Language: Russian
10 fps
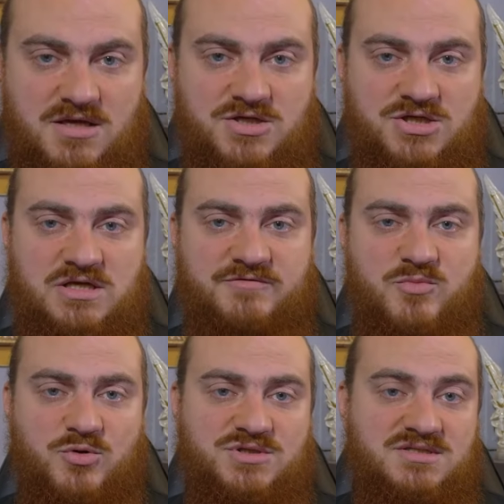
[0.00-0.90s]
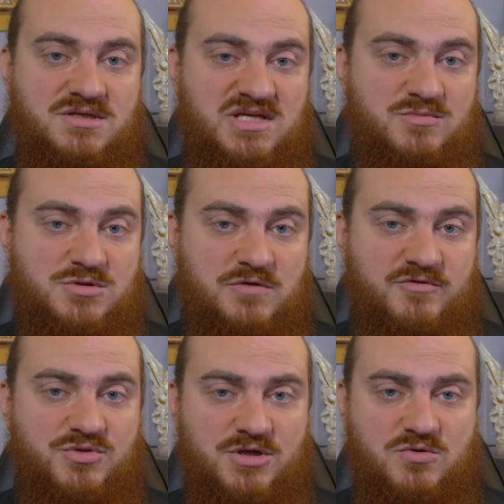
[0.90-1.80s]
Четыре вопроса с одним
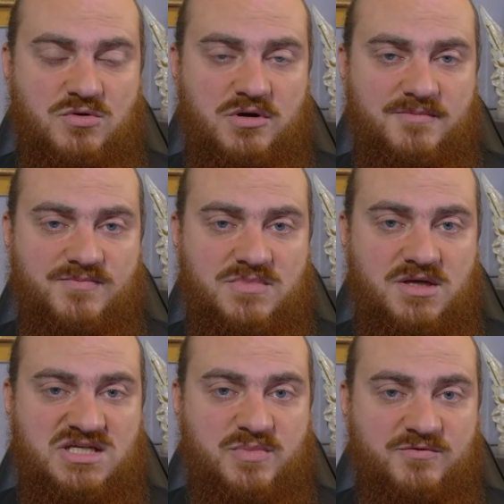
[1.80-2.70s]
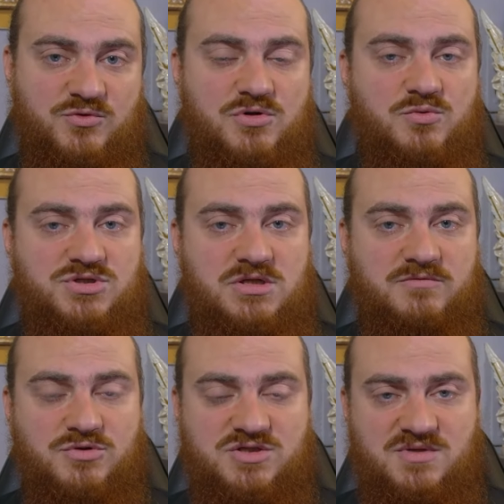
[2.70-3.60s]
словом «доколе». Эти повторы
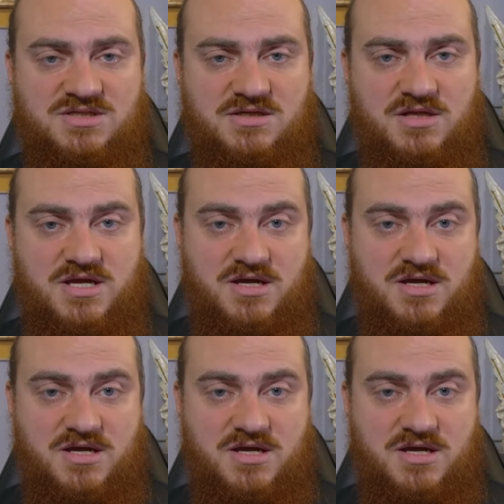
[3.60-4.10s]
усиливают смысл,